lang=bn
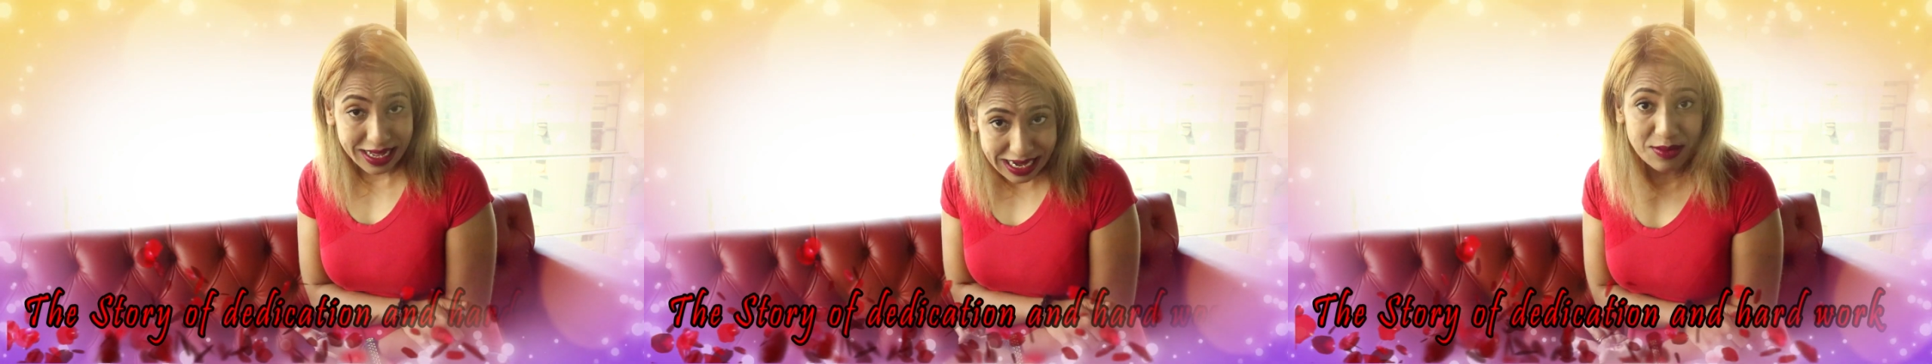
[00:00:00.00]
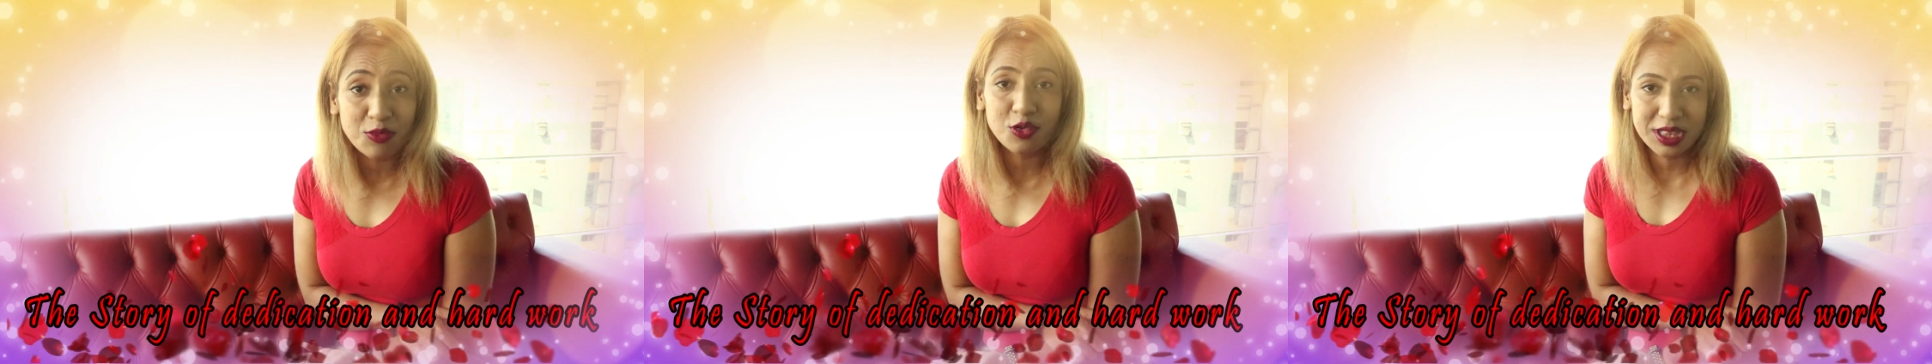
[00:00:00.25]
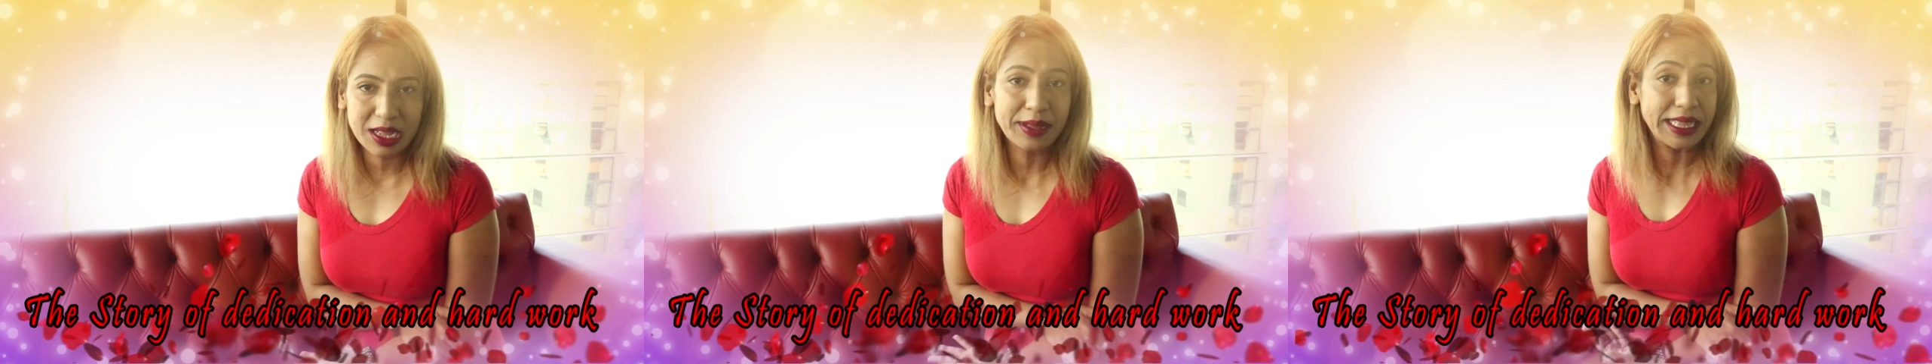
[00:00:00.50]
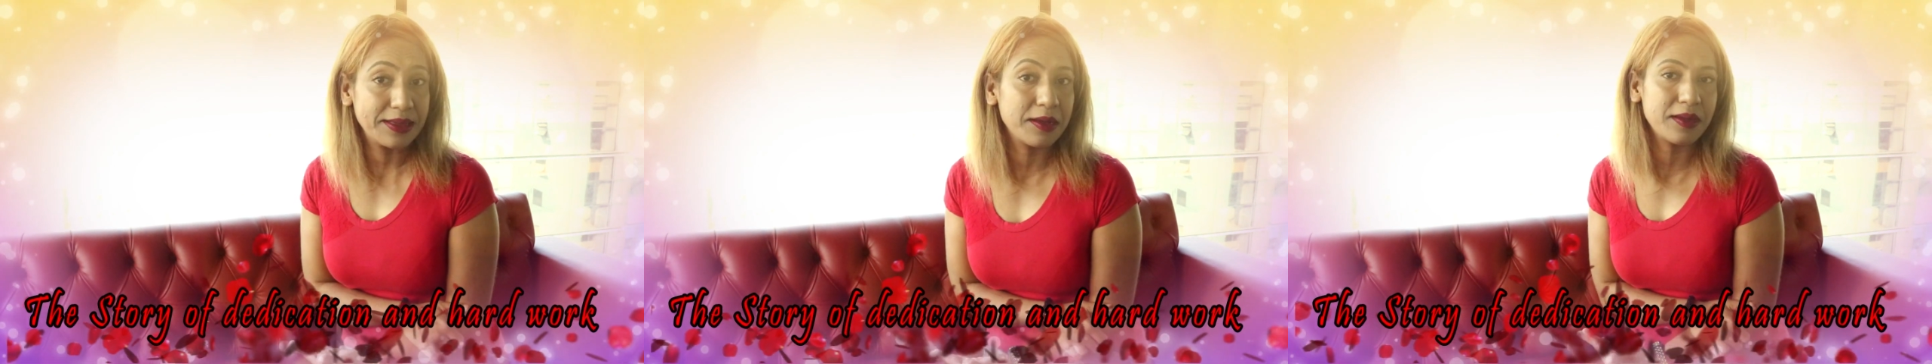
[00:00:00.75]
এই মুহূর্তে আমি
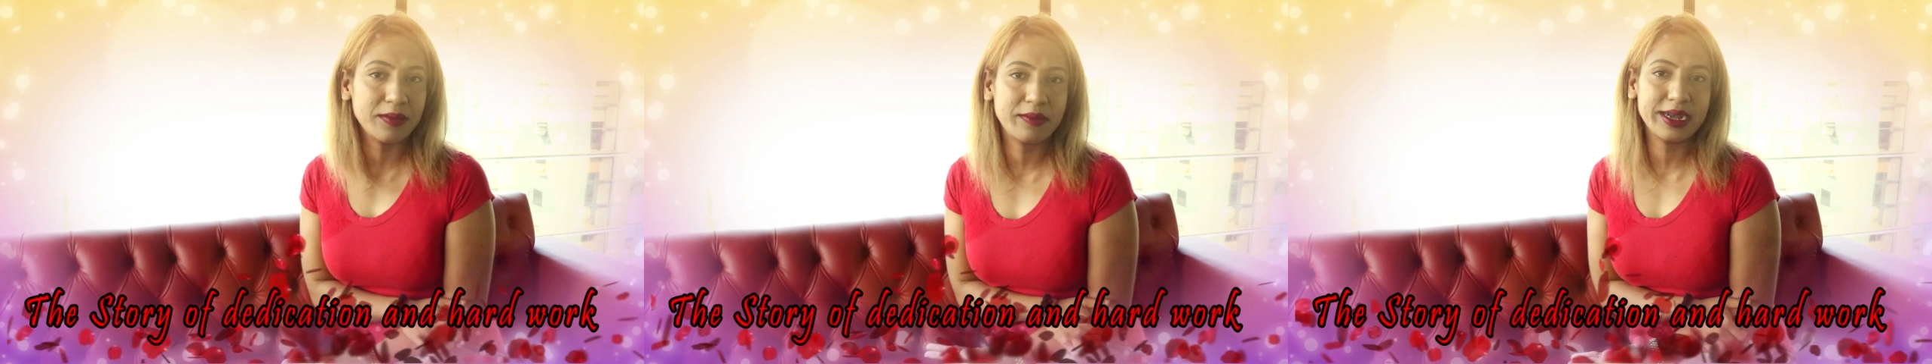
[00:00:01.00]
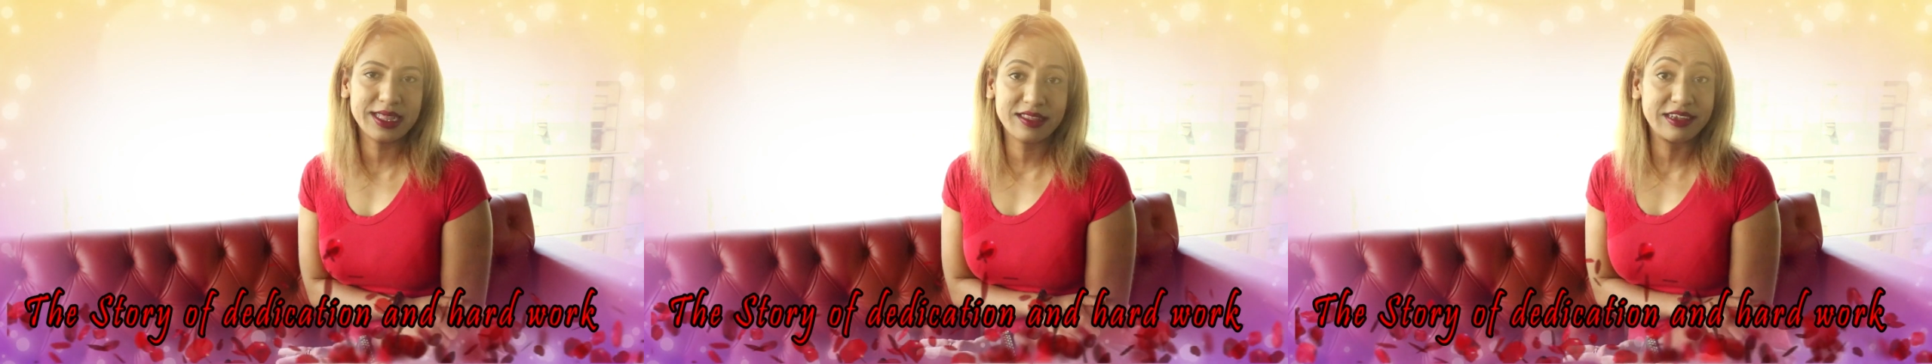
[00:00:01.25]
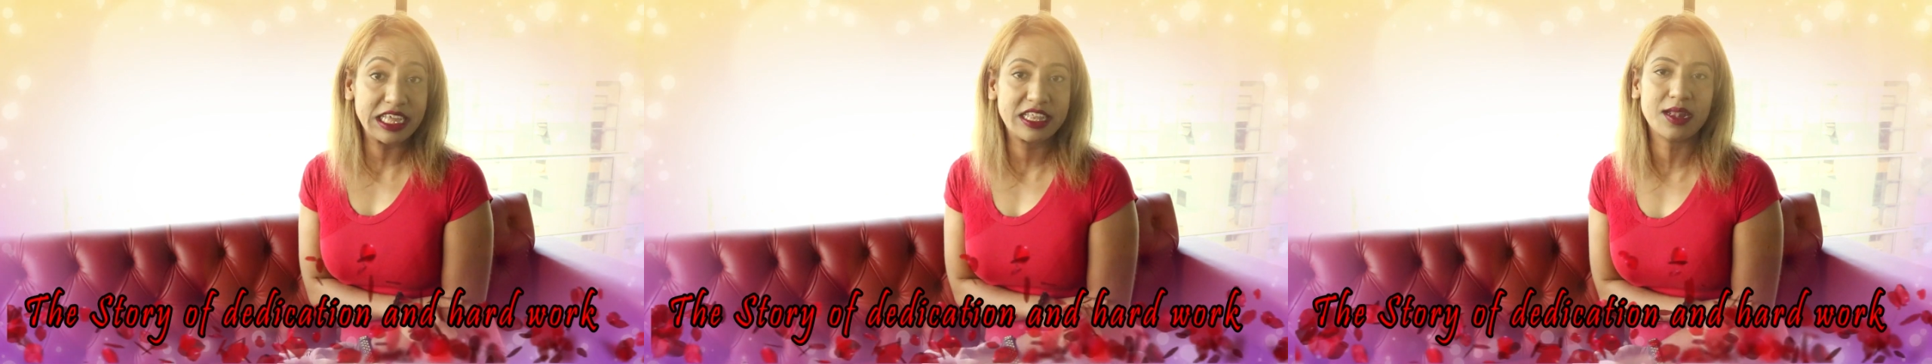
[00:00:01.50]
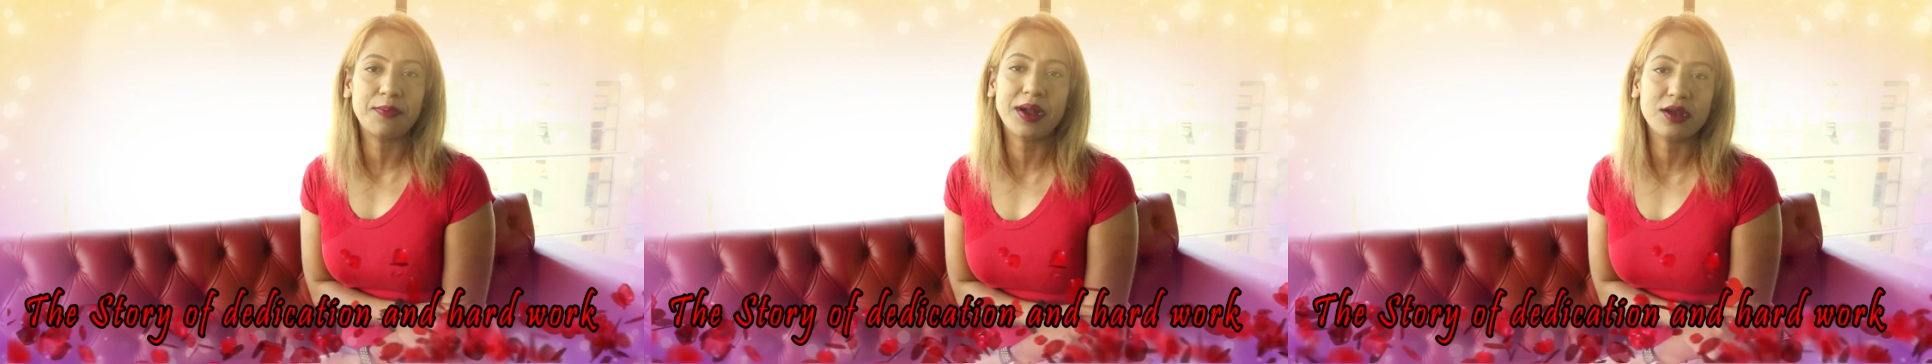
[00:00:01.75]
কীভাবে আমি আমার
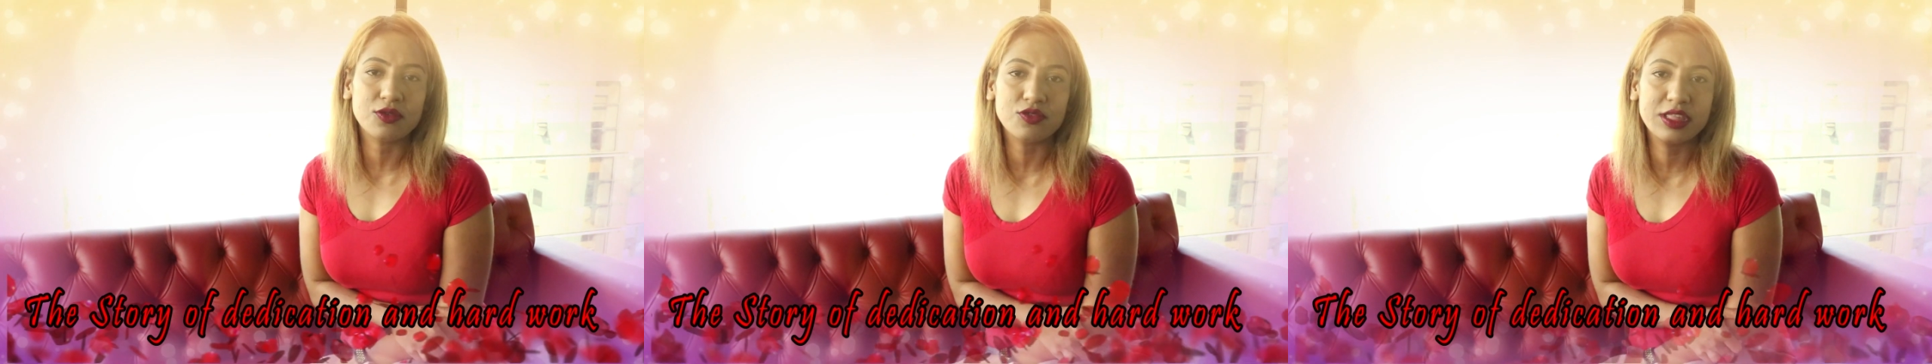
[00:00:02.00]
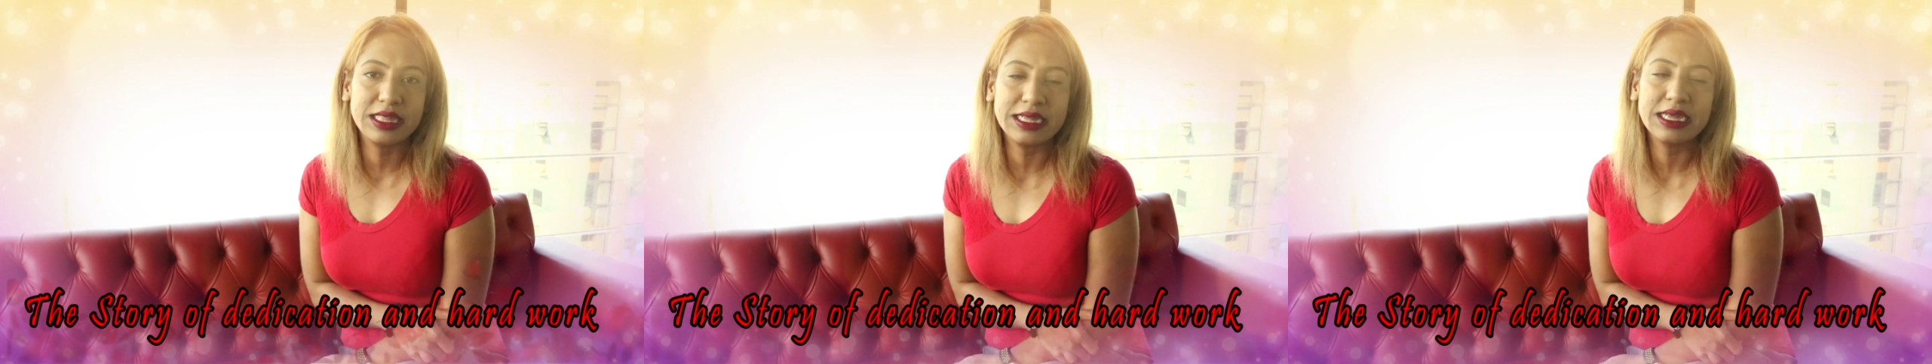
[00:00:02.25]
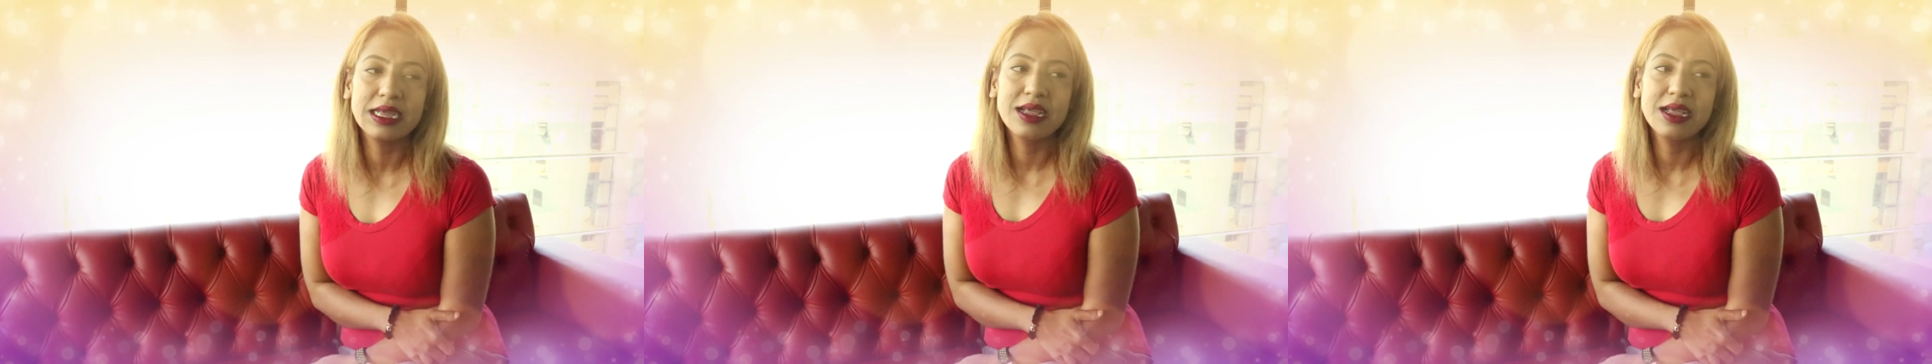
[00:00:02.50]
স্টেজটা পার করছি